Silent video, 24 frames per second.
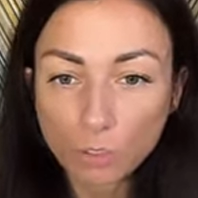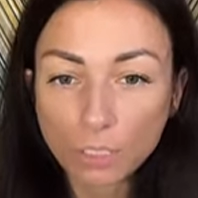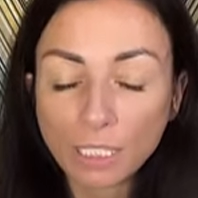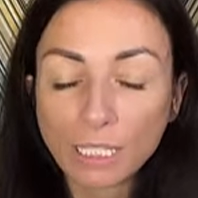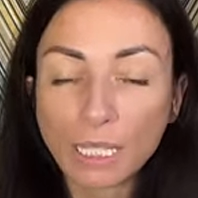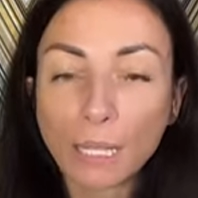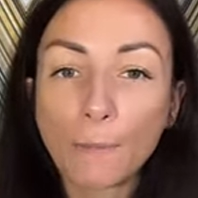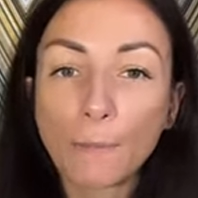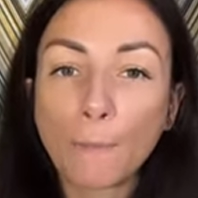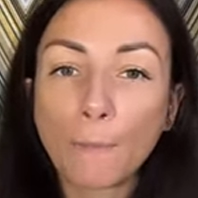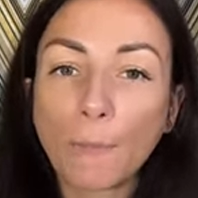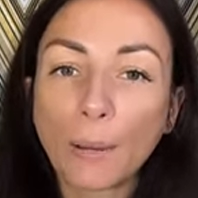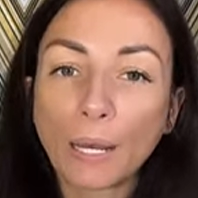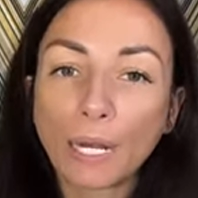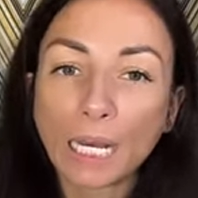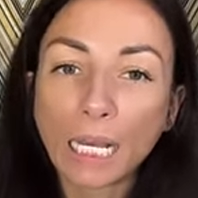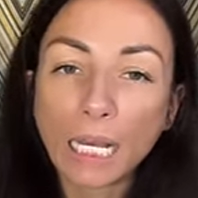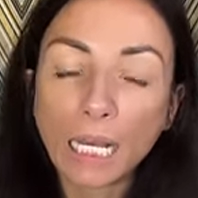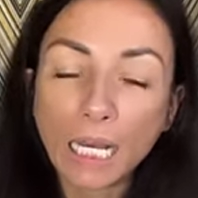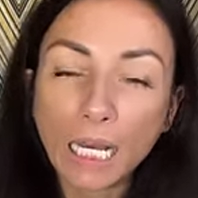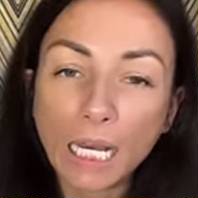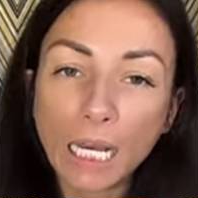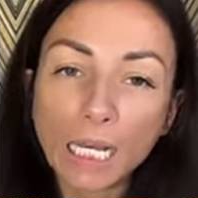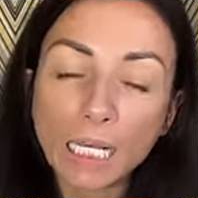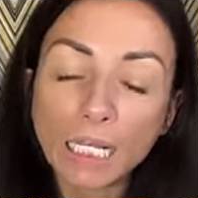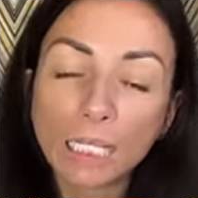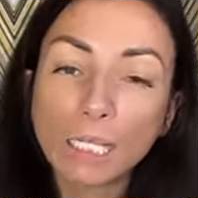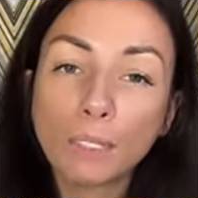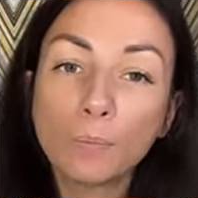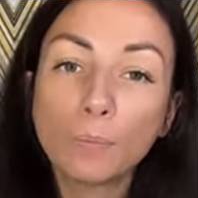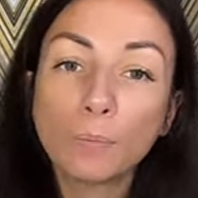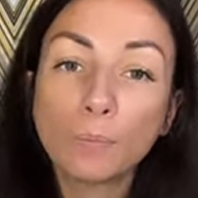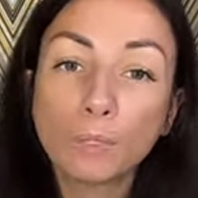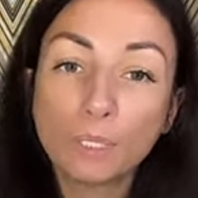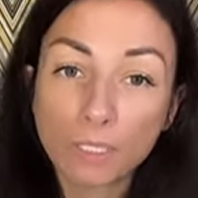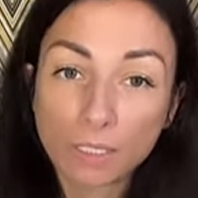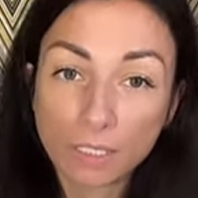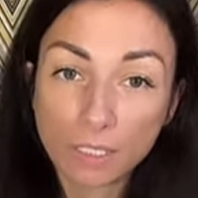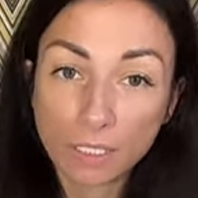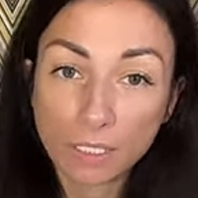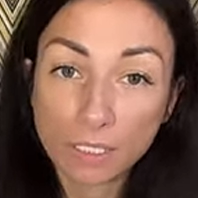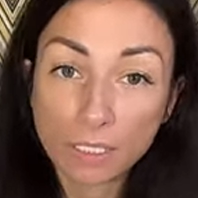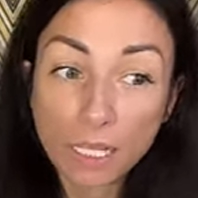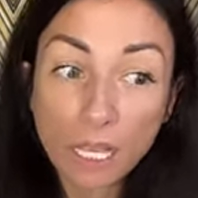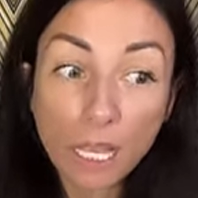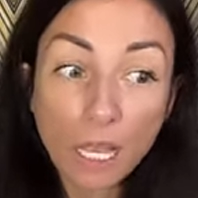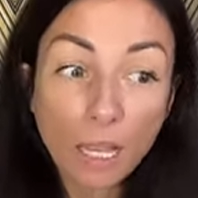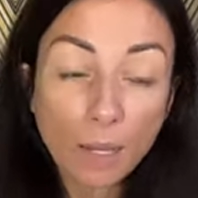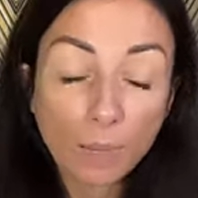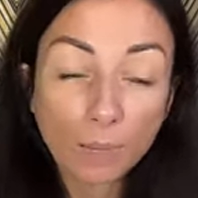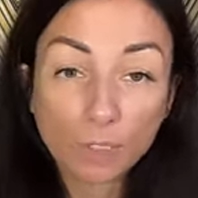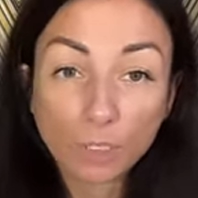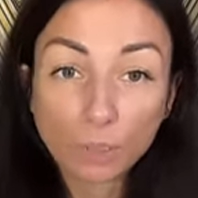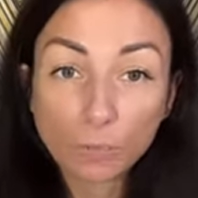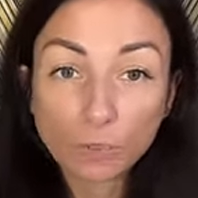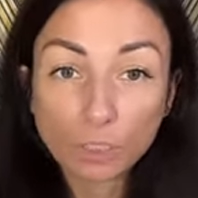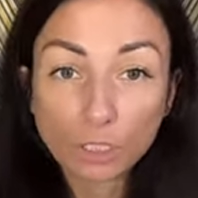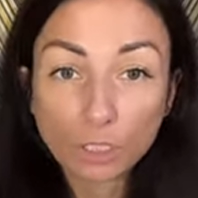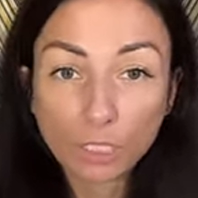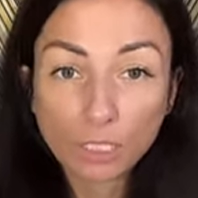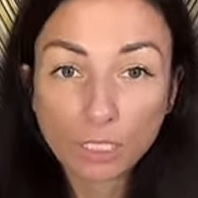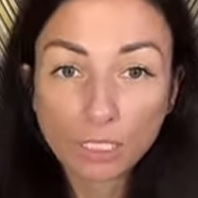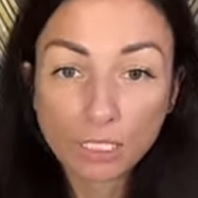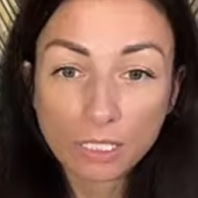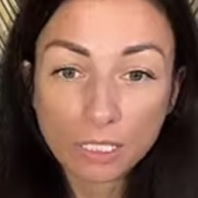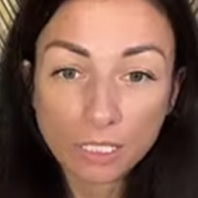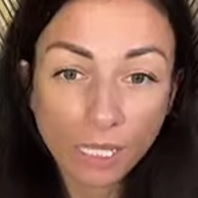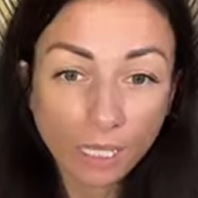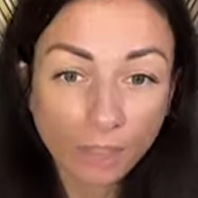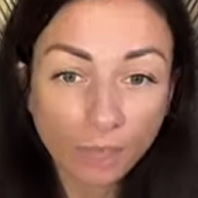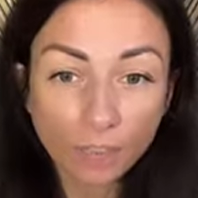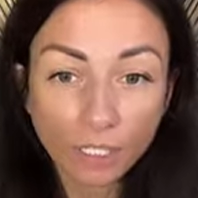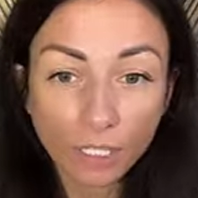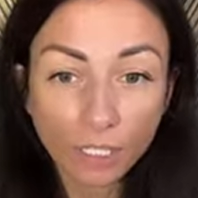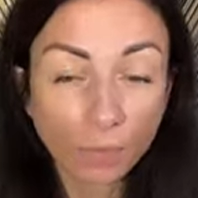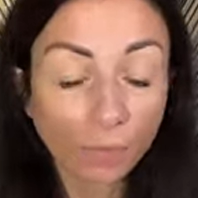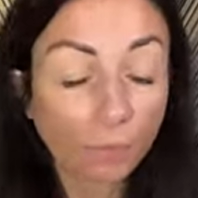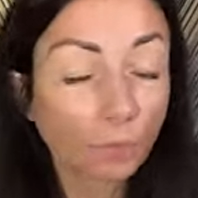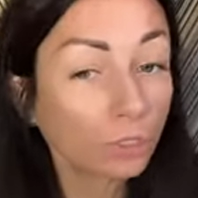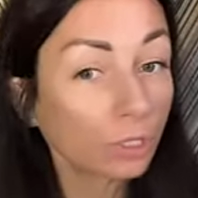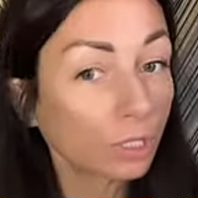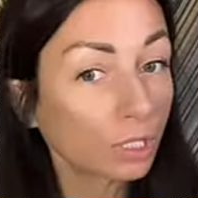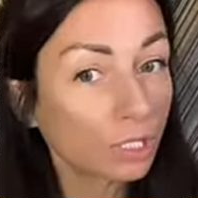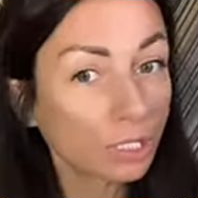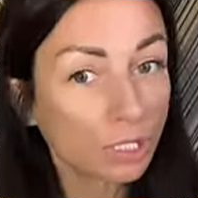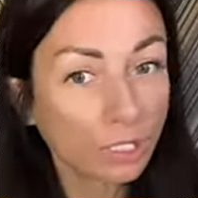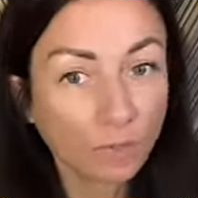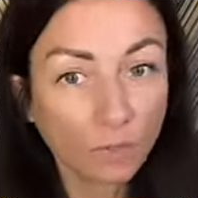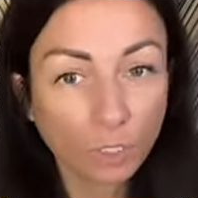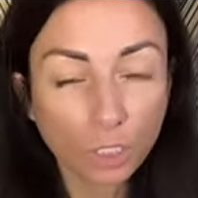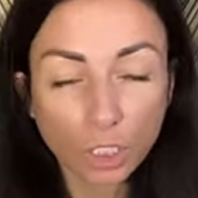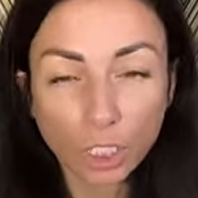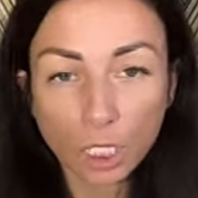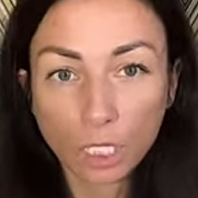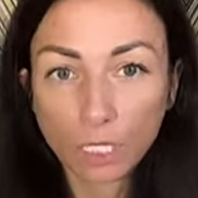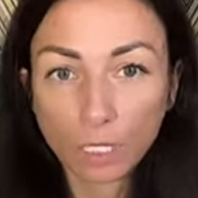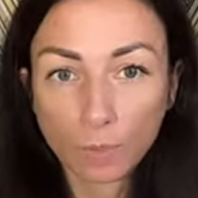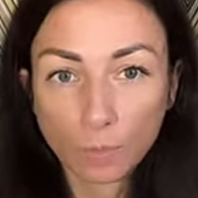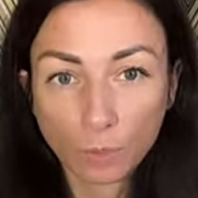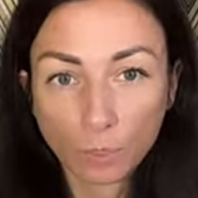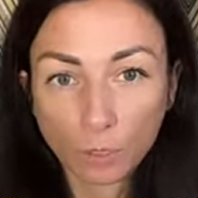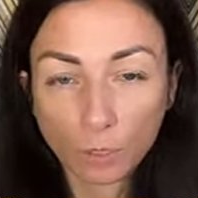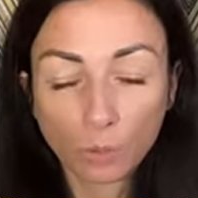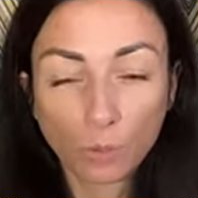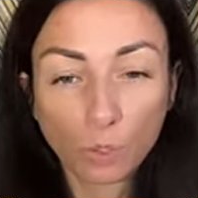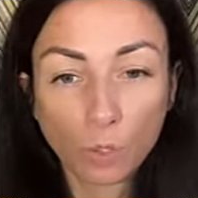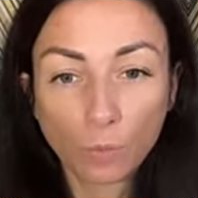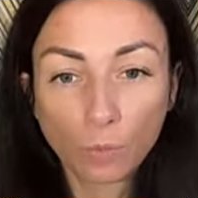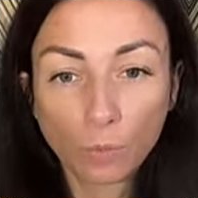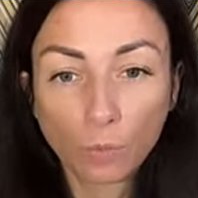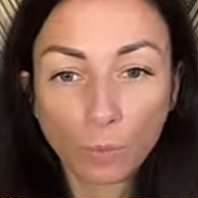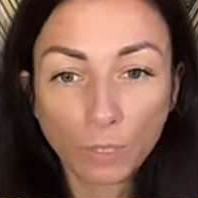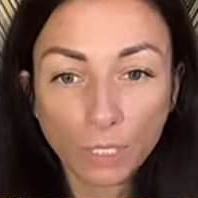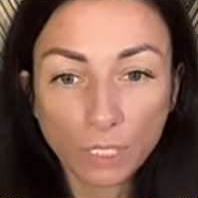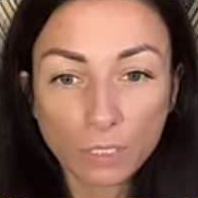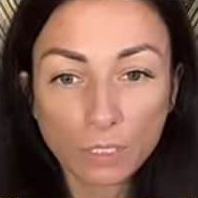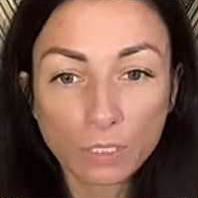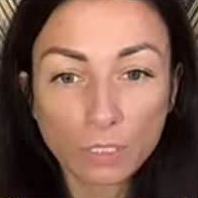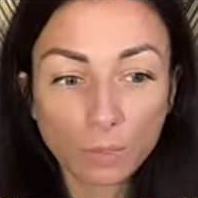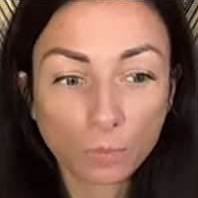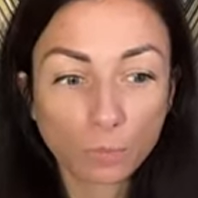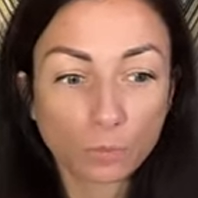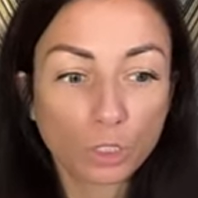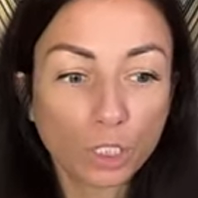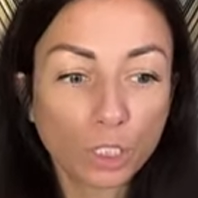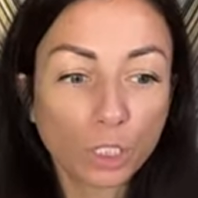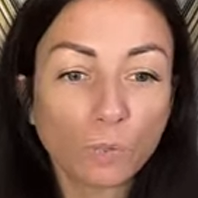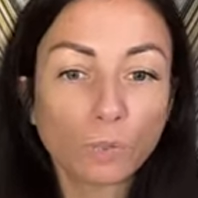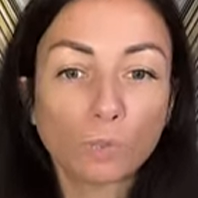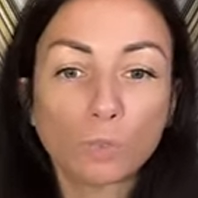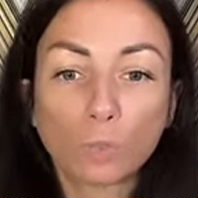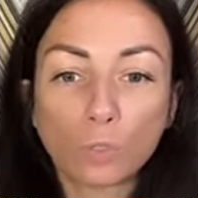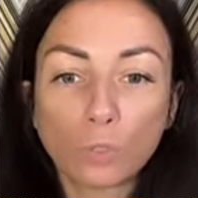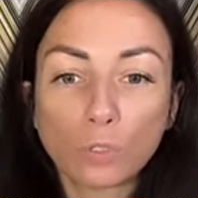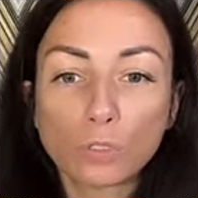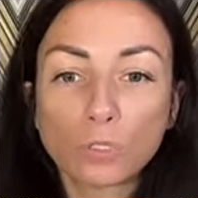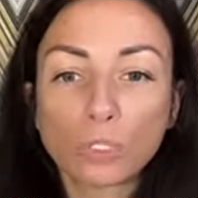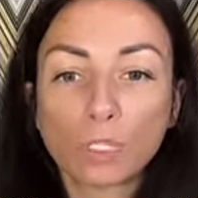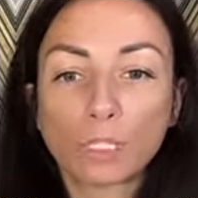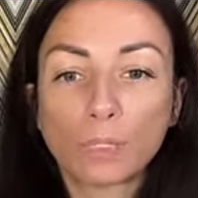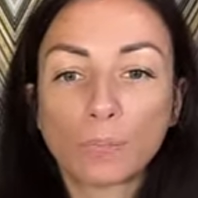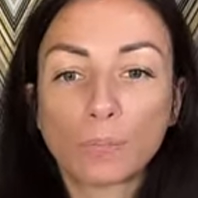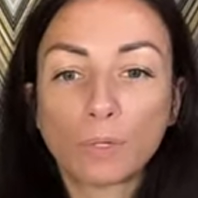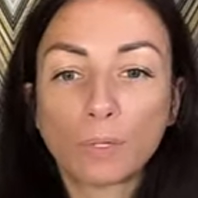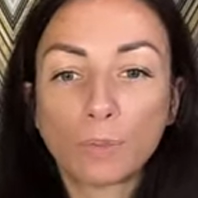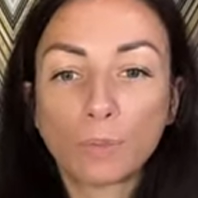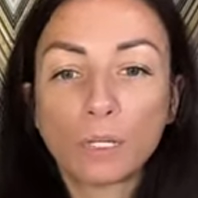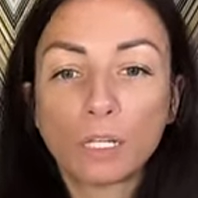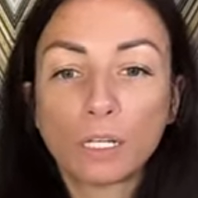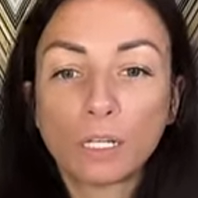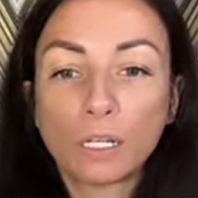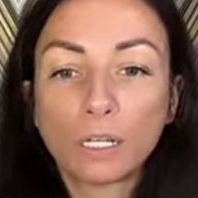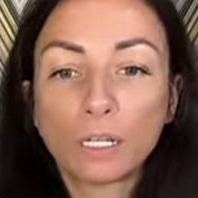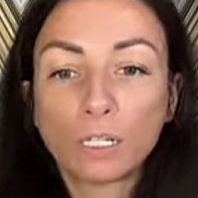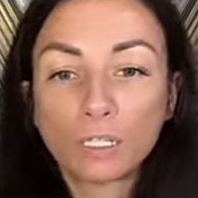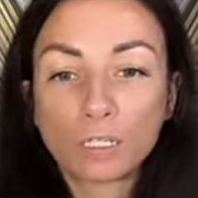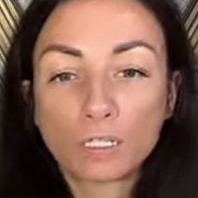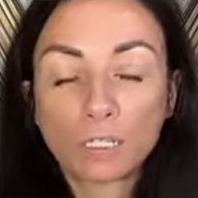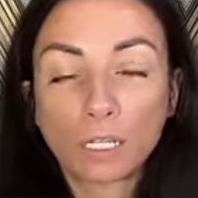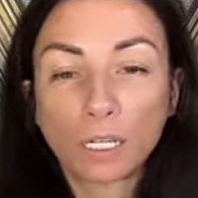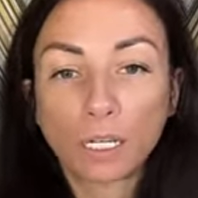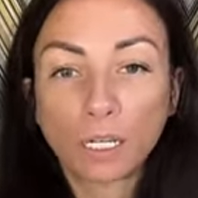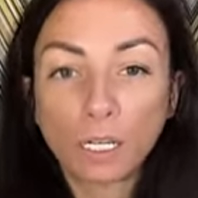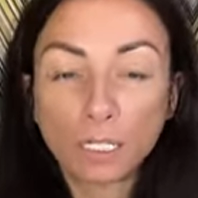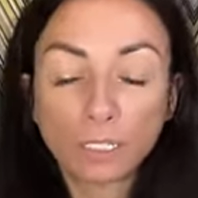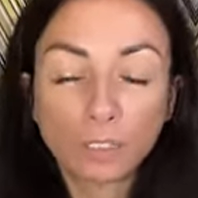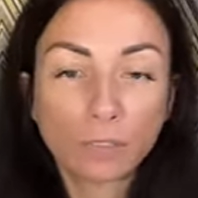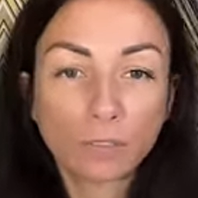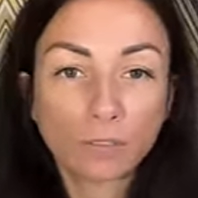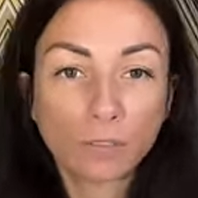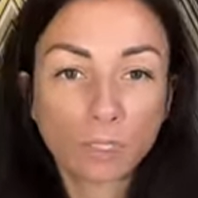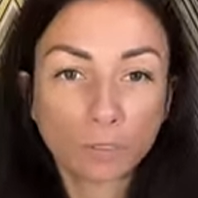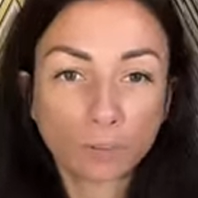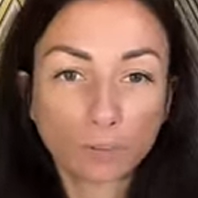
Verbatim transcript: То есть это параллельный бизнес, потому что доставка работает совершенно по другому принципу, чем просто, например, ресторан,